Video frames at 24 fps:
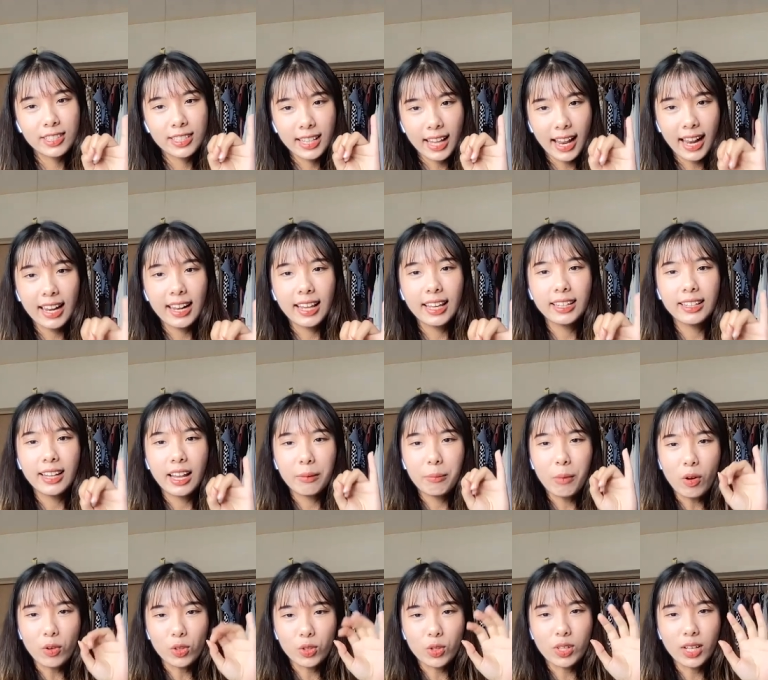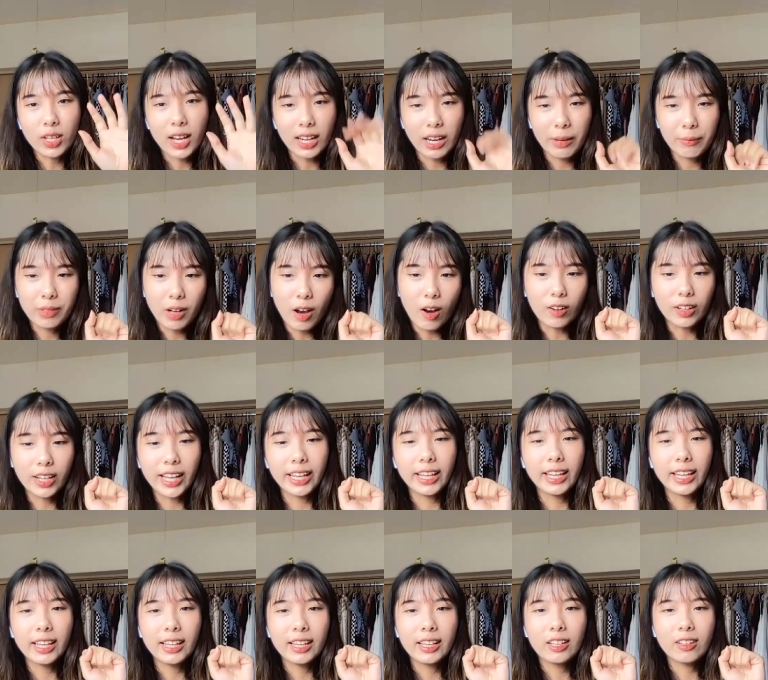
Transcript: Scarlett đã bỏ xuống cả năm ngón này